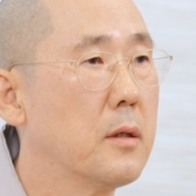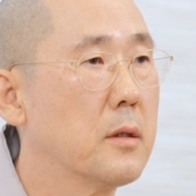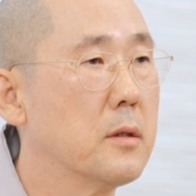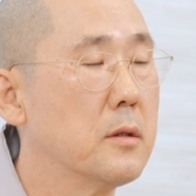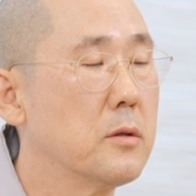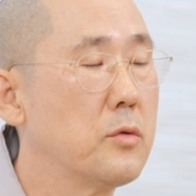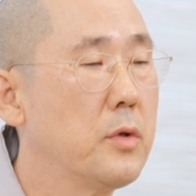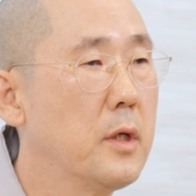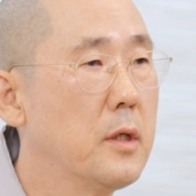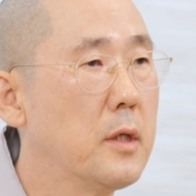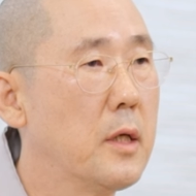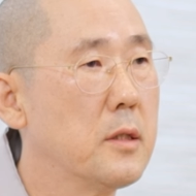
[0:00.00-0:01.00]

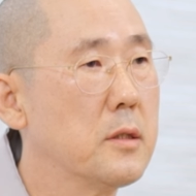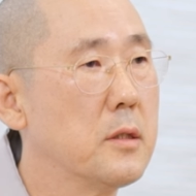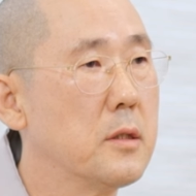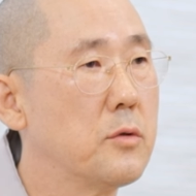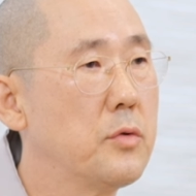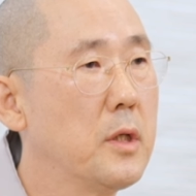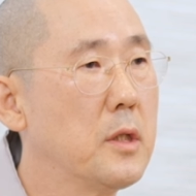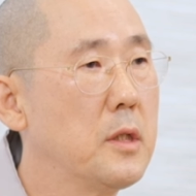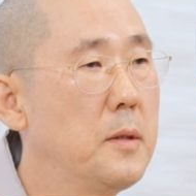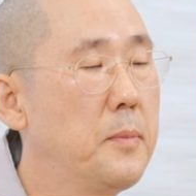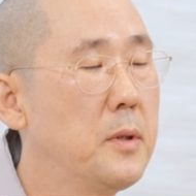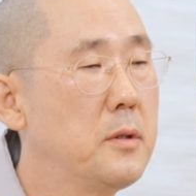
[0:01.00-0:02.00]
수행을 해서 이제 수행이
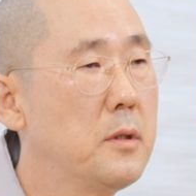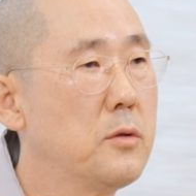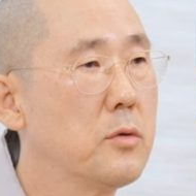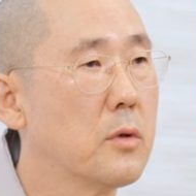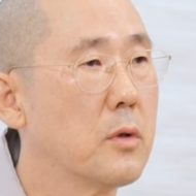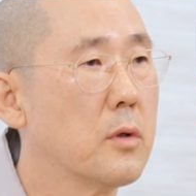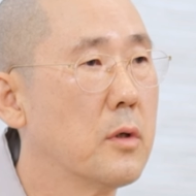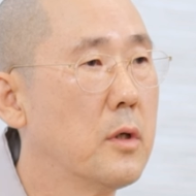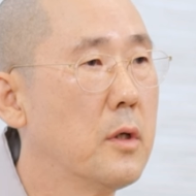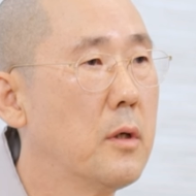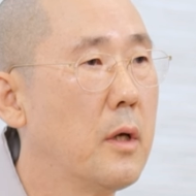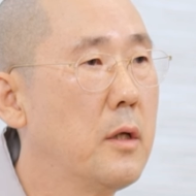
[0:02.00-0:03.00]
깊어질수록,
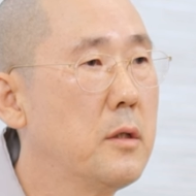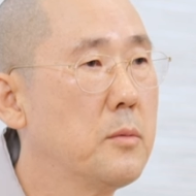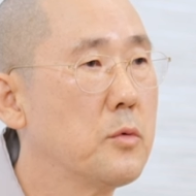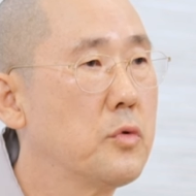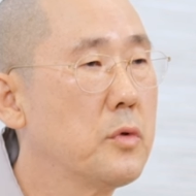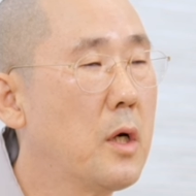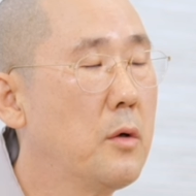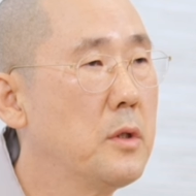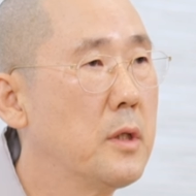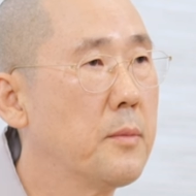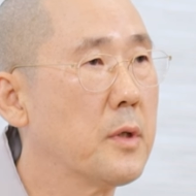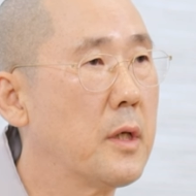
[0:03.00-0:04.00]
예를 들면 수다운이
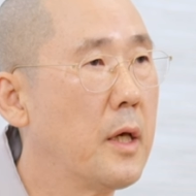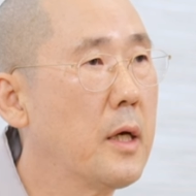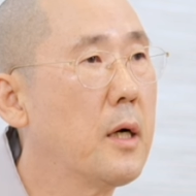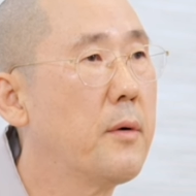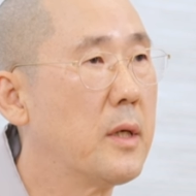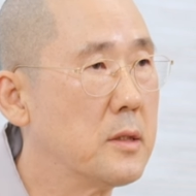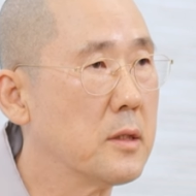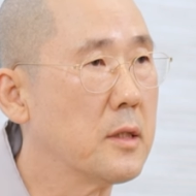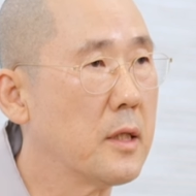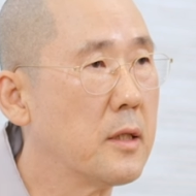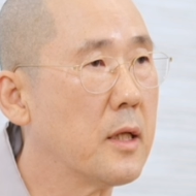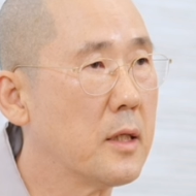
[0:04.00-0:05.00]
되면 개가
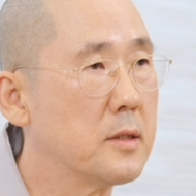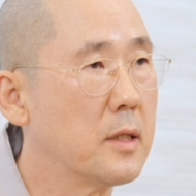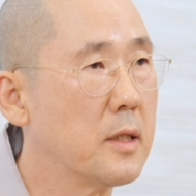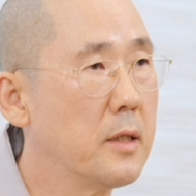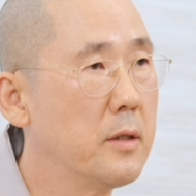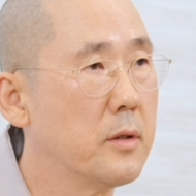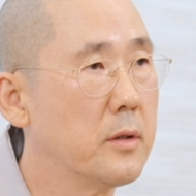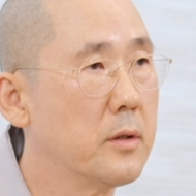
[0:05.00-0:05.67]
완성된다 하잖아요.